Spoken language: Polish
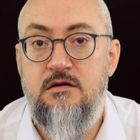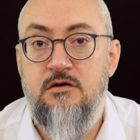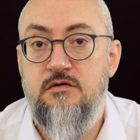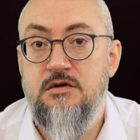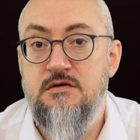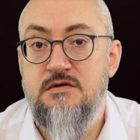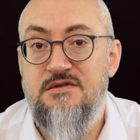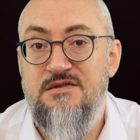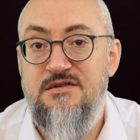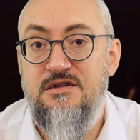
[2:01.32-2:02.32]
No
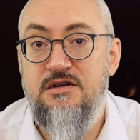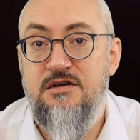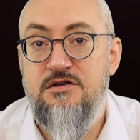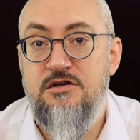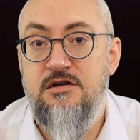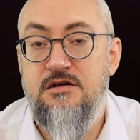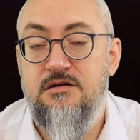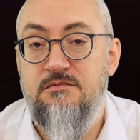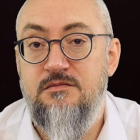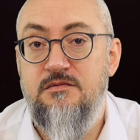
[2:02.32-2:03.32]
więc niechże
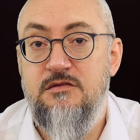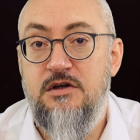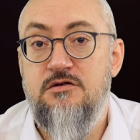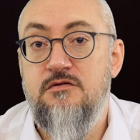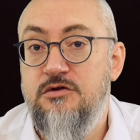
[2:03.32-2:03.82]
naszą